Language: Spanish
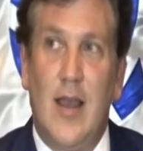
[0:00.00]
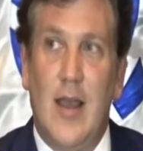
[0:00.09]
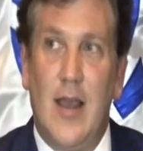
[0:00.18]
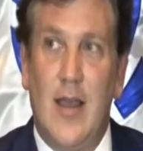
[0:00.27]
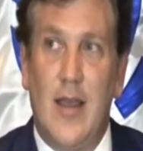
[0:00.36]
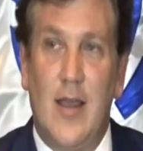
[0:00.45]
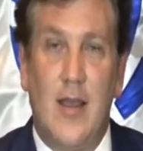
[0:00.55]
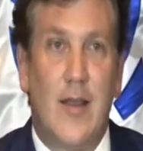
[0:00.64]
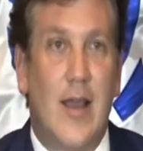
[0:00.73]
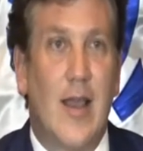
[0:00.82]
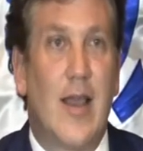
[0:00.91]

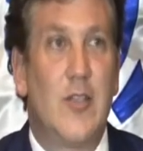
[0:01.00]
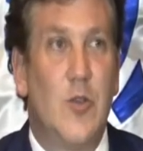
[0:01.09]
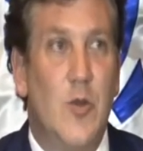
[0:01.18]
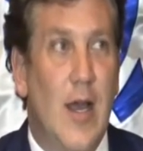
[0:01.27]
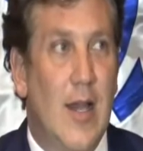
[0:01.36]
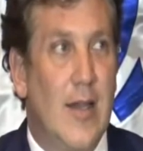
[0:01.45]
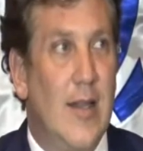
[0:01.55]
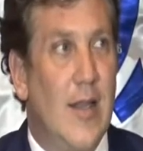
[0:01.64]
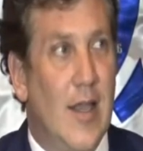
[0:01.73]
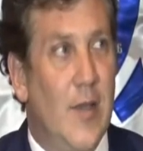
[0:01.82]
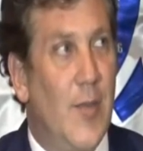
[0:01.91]
eh, en qué ciudad
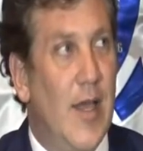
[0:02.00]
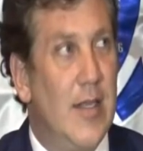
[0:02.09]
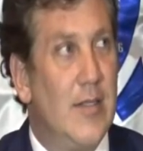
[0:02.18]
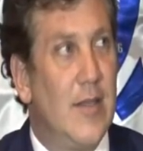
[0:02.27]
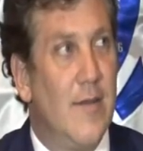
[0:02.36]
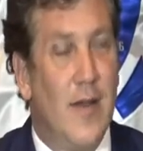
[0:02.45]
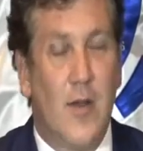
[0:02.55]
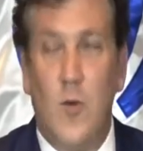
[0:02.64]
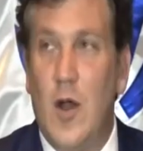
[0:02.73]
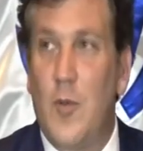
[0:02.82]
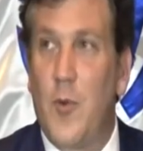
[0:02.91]
y en qué país se iba a
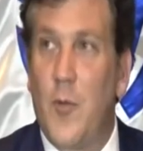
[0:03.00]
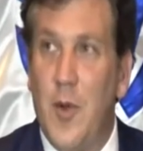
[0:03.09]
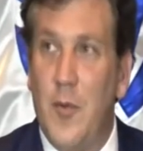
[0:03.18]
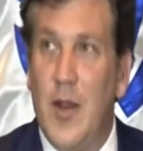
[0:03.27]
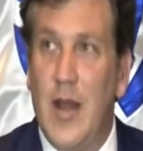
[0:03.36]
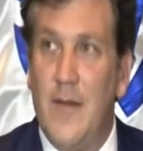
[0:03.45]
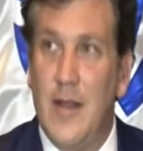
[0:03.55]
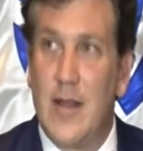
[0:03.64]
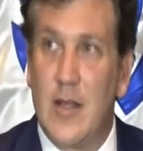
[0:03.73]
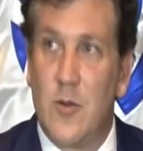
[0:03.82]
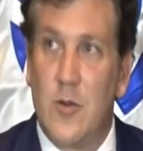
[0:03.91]
jugar por primera vez
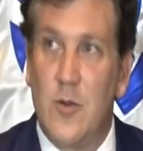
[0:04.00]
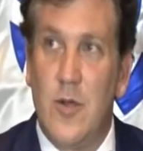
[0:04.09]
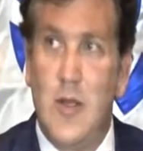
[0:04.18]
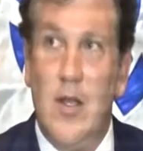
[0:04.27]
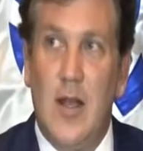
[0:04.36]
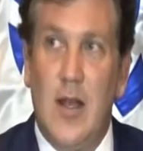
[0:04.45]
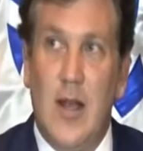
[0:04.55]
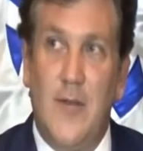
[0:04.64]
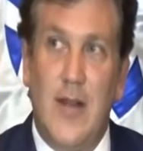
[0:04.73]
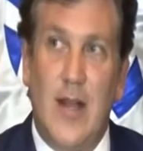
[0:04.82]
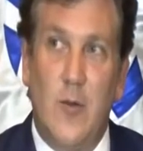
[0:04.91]
tanto la
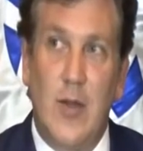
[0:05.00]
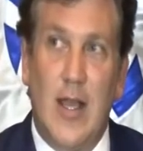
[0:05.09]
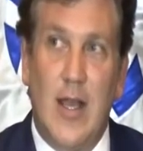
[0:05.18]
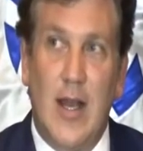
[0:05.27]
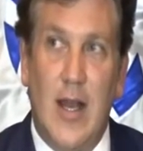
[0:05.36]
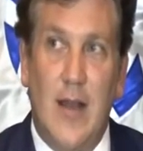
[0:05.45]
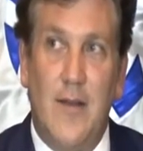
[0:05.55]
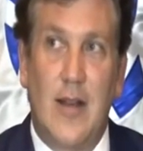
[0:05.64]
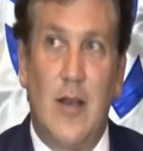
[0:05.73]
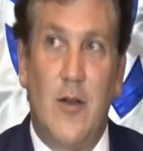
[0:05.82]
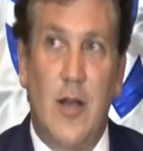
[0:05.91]
final única de la
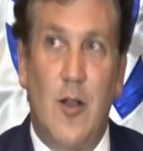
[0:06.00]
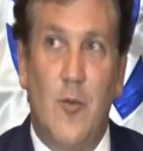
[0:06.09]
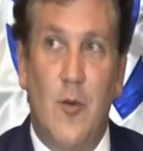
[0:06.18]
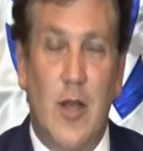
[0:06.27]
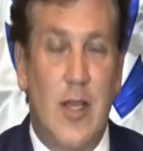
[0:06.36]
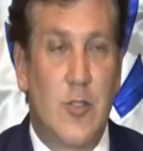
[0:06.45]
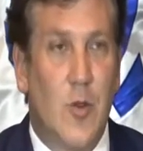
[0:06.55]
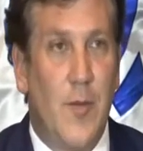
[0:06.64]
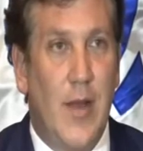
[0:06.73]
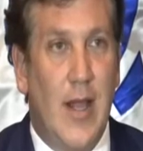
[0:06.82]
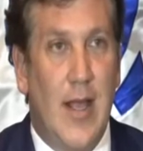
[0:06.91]
Libertadores como de la
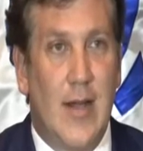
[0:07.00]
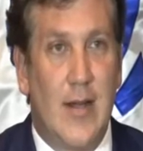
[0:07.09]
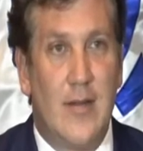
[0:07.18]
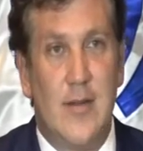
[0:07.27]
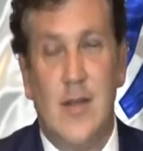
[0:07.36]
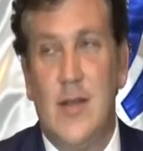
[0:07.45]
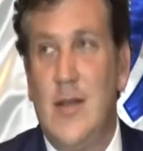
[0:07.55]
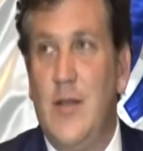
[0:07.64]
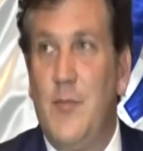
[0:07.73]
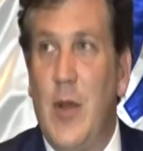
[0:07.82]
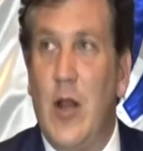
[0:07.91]
Sudamericana
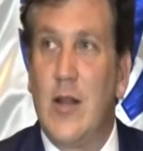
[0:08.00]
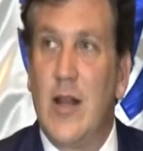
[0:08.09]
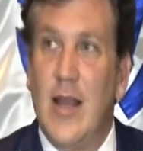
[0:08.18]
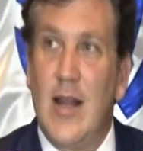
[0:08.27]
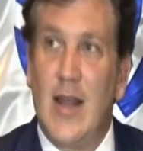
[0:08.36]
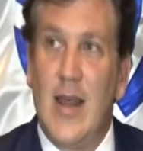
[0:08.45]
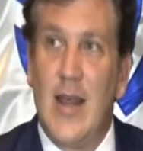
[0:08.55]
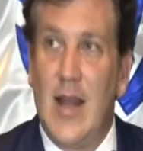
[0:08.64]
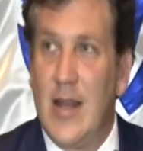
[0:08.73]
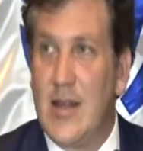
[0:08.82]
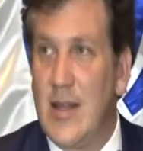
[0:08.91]
pero en,
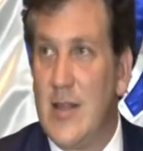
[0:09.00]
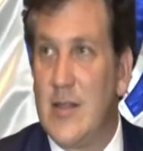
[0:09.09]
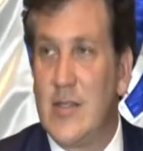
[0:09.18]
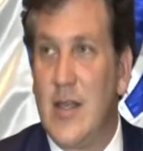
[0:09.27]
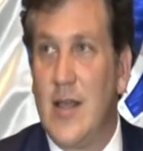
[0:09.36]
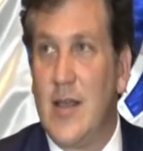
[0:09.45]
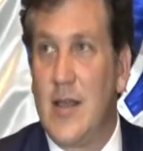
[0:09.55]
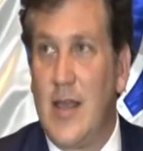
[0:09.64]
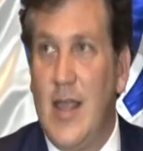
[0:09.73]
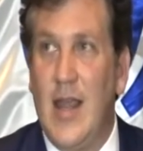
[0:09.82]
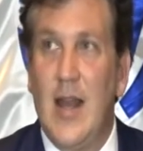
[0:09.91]
adelante se
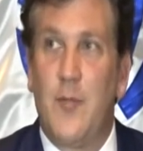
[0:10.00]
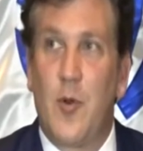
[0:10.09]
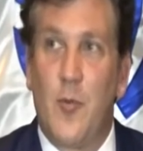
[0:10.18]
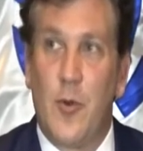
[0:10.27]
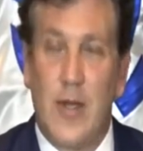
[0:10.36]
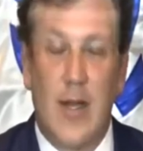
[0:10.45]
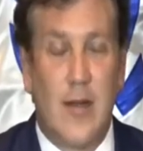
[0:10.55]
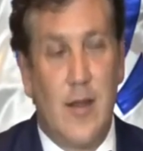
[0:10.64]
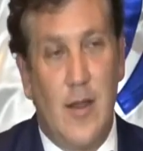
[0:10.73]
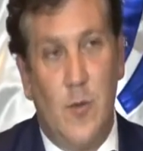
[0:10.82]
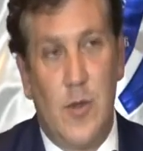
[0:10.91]
quiere
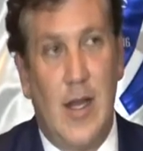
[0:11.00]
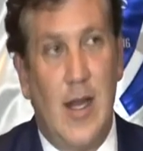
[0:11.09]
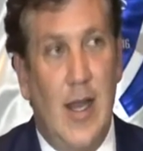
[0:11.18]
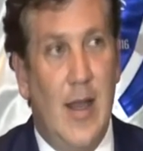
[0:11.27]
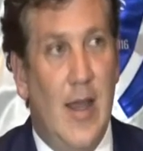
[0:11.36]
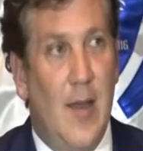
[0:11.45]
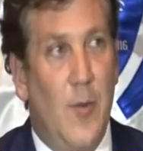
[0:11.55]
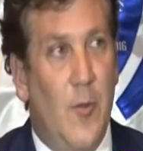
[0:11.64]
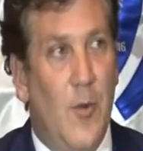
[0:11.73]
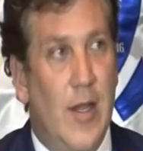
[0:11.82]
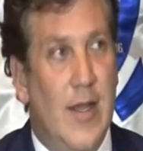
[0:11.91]
proponer y una de las ideas
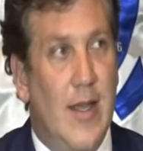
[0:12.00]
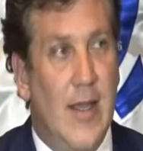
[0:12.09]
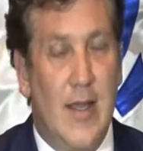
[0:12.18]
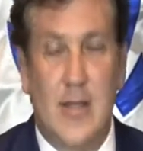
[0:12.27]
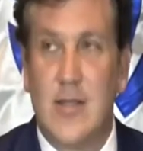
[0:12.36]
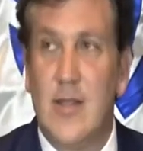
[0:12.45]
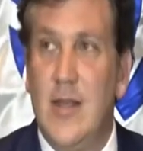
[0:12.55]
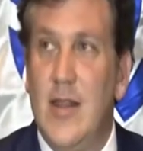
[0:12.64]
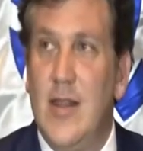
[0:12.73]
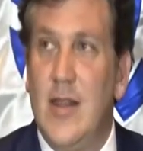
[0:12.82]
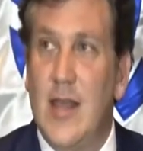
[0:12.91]
propuestas es
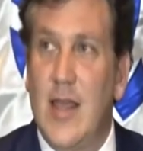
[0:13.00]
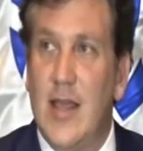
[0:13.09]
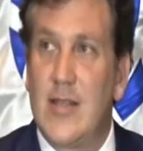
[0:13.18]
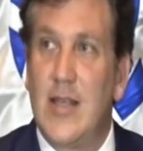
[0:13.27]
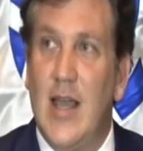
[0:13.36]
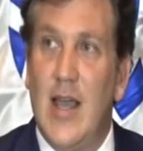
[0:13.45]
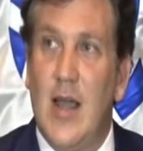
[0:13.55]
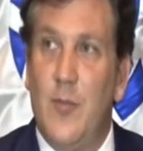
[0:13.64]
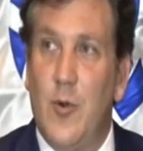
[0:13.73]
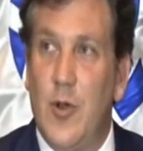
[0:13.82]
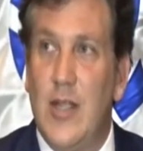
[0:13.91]
de que se
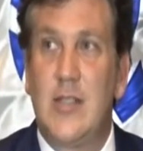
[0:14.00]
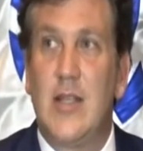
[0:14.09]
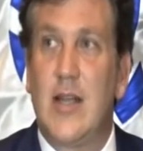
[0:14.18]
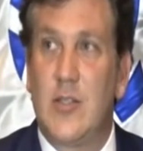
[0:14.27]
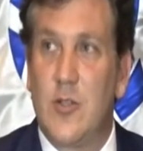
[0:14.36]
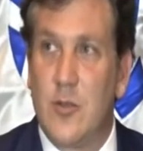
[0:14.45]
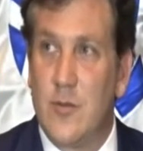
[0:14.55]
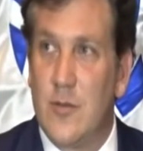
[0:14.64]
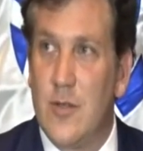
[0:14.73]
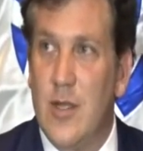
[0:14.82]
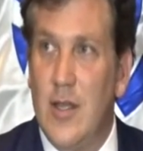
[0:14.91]
haga por licitación,